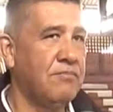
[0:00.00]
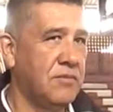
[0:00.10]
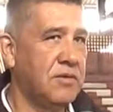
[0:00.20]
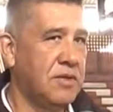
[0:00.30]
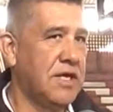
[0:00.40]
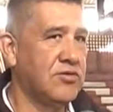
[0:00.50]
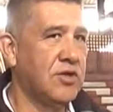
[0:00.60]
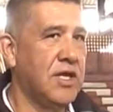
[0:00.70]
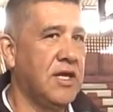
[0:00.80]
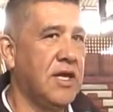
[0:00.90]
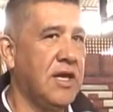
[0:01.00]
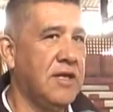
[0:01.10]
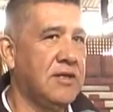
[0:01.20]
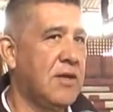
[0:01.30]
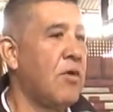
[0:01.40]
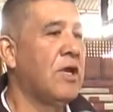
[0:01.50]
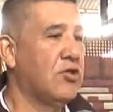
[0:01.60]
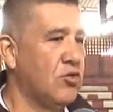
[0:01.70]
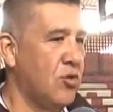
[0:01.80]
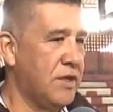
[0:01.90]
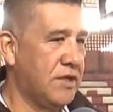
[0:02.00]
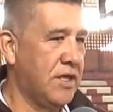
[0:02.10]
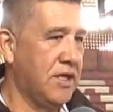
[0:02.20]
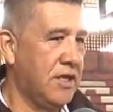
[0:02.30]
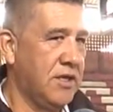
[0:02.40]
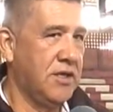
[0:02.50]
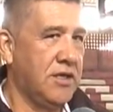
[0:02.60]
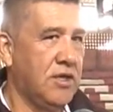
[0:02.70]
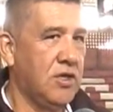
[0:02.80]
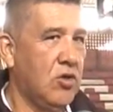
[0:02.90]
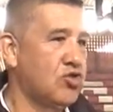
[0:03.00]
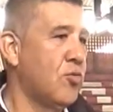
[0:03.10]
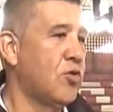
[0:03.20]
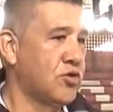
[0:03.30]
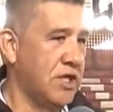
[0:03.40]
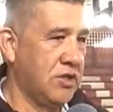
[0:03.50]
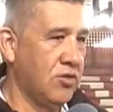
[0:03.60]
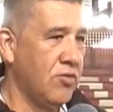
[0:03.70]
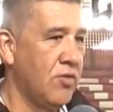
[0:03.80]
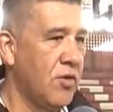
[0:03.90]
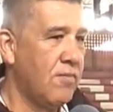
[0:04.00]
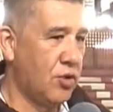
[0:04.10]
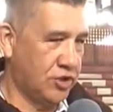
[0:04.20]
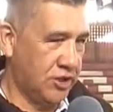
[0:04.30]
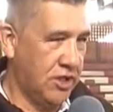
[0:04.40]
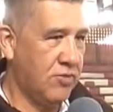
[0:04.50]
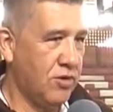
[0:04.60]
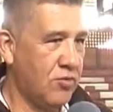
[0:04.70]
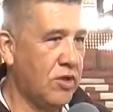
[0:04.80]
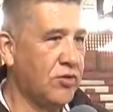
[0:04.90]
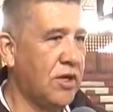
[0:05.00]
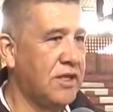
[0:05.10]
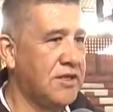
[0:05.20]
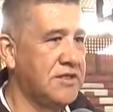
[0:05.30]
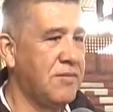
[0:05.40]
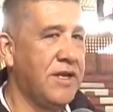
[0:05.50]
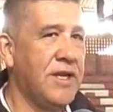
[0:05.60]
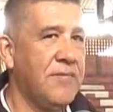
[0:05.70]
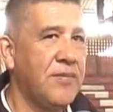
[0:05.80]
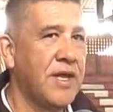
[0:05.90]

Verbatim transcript: En caso que eh, estamos hablando de un 98% positivo en cuanto a la indisciplina.